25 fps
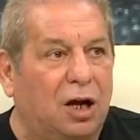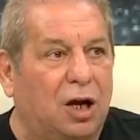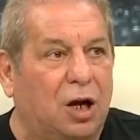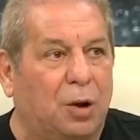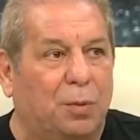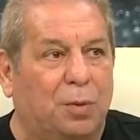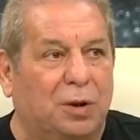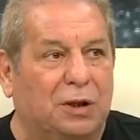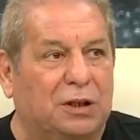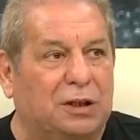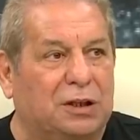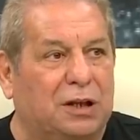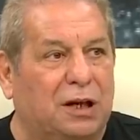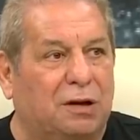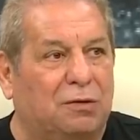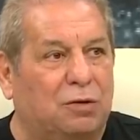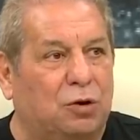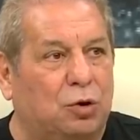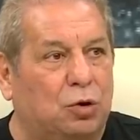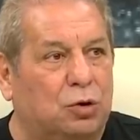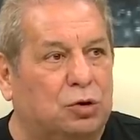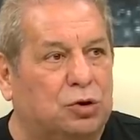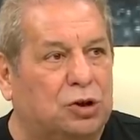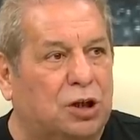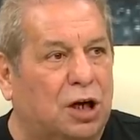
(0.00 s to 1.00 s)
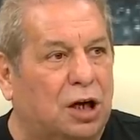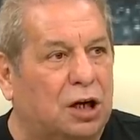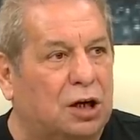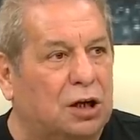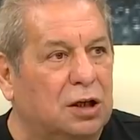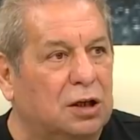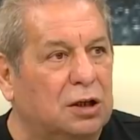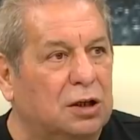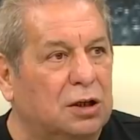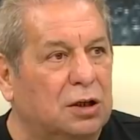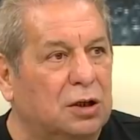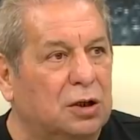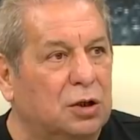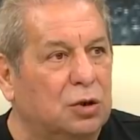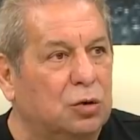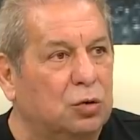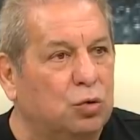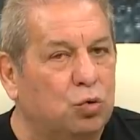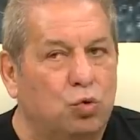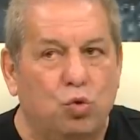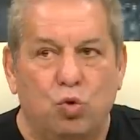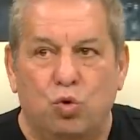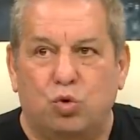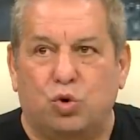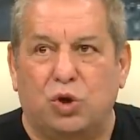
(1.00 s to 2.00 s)
kapalı devre olacak.
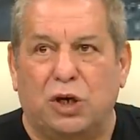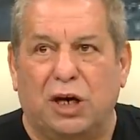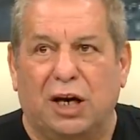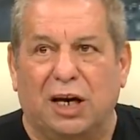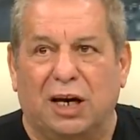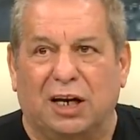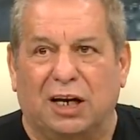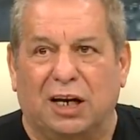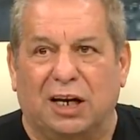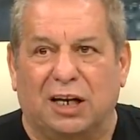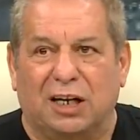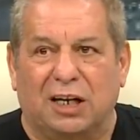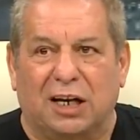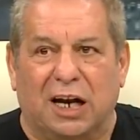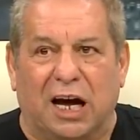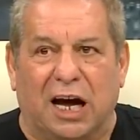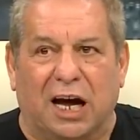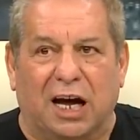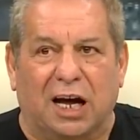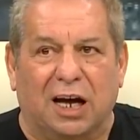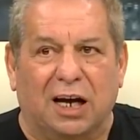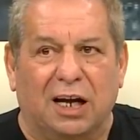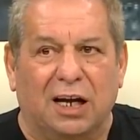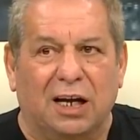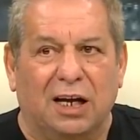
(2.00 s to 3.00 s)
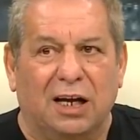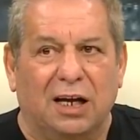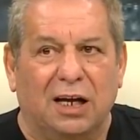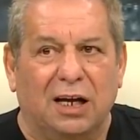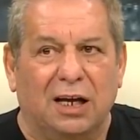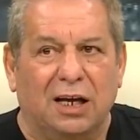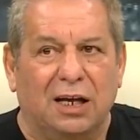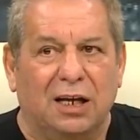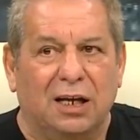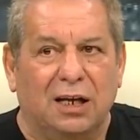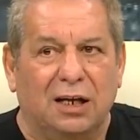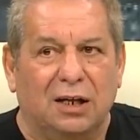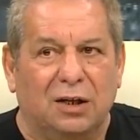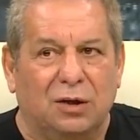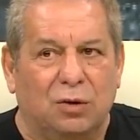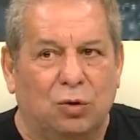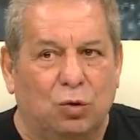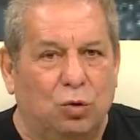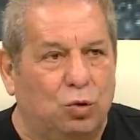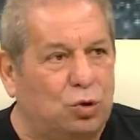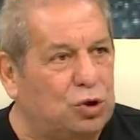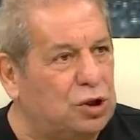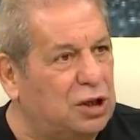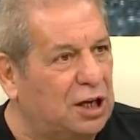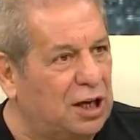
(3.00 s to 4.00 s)
Ülke yararına,
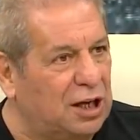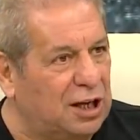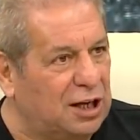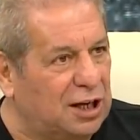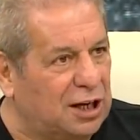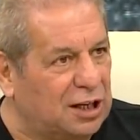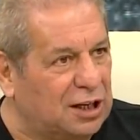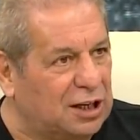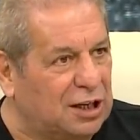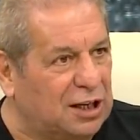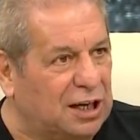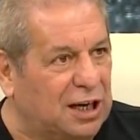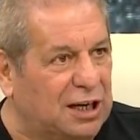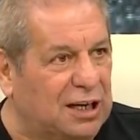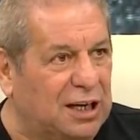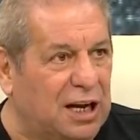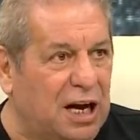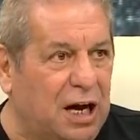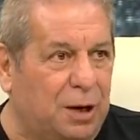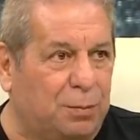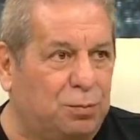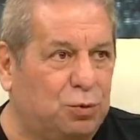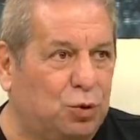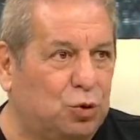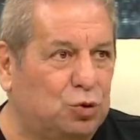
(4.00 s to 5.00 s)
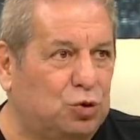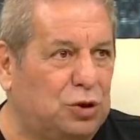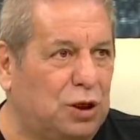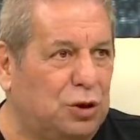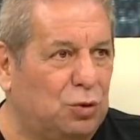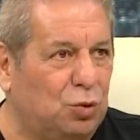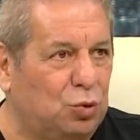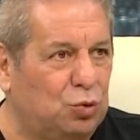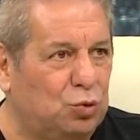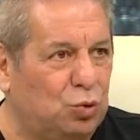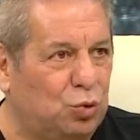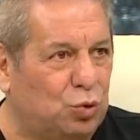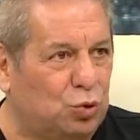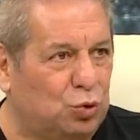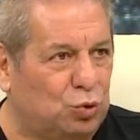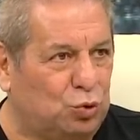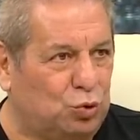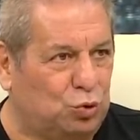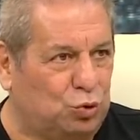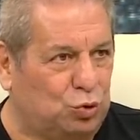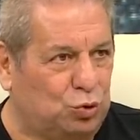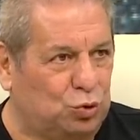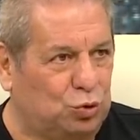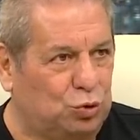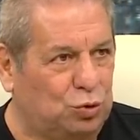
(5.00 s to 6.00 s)
ülke yararına ne yapıyorsan o
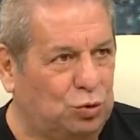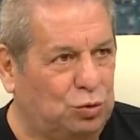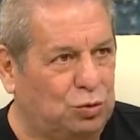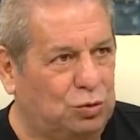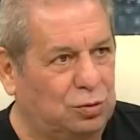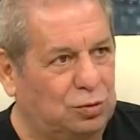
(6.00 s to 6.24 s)
doğrudur.